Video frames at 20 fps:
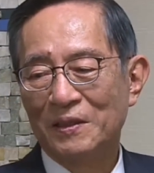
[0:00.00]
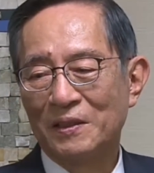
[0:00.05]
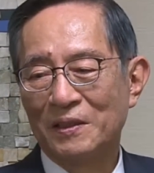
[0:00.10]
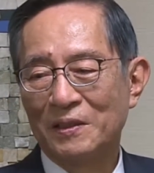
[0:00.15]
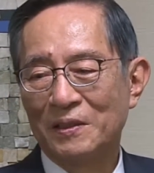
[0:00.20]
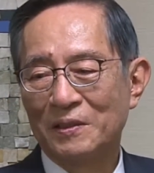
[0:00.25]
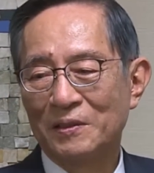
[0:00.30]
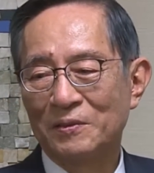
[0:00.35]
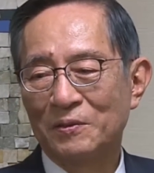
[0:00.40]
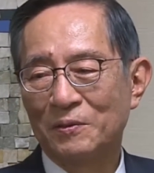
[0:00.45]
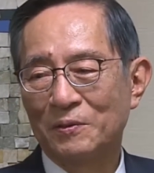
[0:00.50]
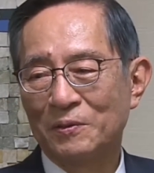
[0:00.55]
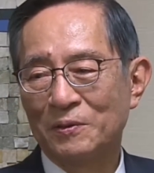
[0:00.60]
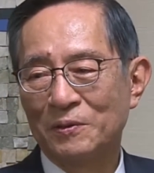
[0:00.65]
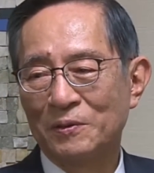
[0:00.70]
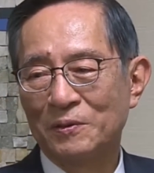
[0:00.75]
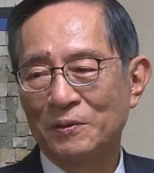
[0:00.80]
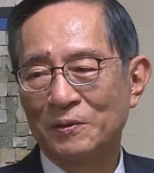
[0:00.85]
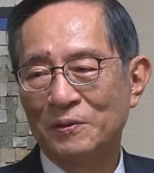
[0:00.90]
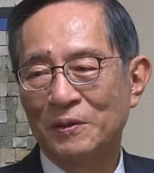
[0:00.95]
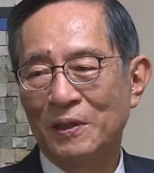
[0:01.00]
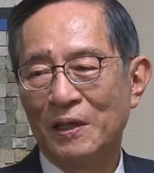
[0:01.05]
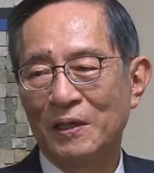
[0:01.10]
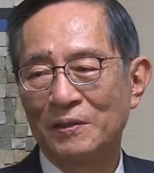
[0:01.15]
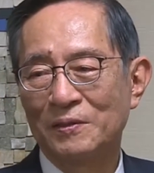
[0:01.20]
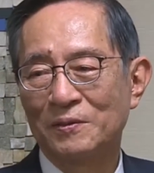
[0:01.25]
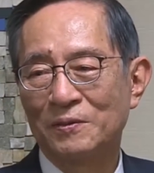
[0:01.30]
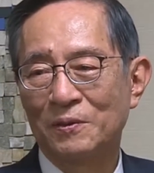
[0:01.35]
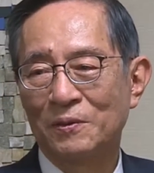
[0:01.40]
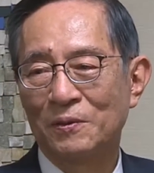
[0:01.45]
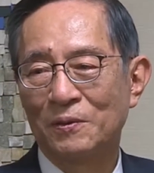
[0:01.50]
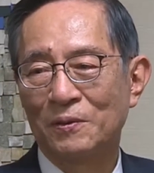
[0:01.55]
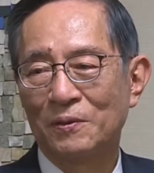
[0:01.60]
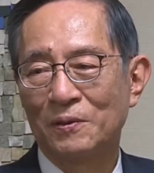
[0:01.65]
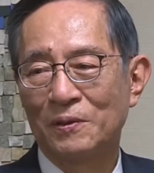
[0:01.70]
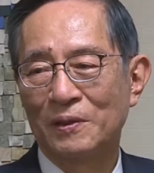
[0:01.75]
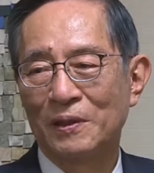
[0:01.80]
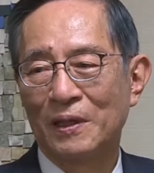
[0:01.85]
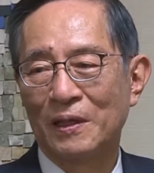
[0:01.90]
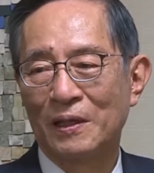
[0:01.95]
えー、そういう発
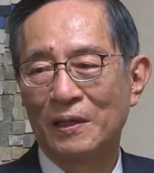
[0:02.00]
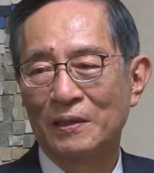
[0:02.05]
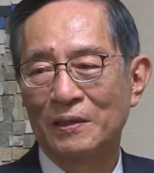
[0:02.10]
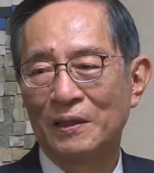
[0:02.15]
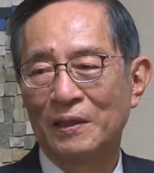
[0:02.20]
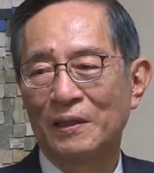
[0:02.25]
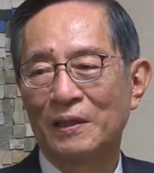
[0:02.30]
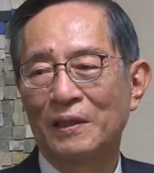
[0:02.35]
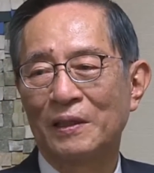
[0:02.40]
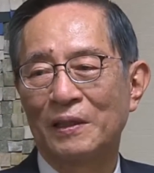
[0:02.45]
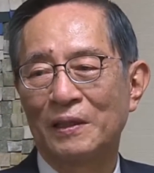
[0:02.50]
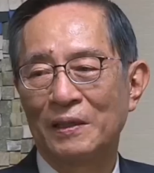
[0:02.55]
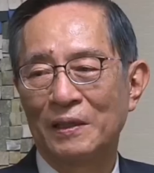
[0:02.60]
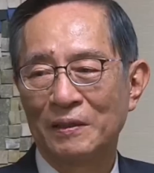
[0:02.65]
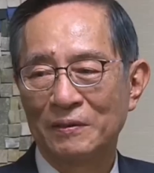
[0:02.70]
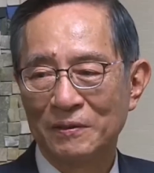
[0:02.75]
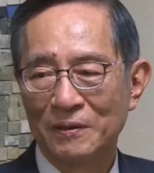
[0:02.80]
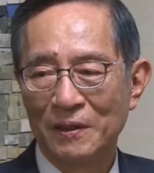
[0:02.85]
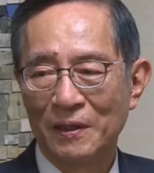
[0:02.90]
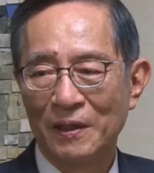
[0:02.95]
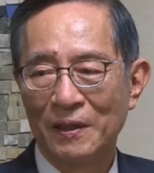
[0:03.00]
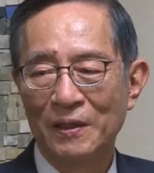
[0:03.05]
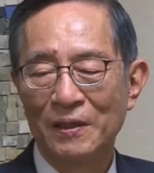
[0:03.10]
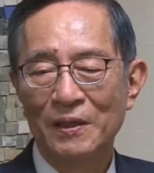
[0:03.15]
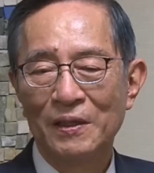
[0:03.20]
想がなかなかなくて、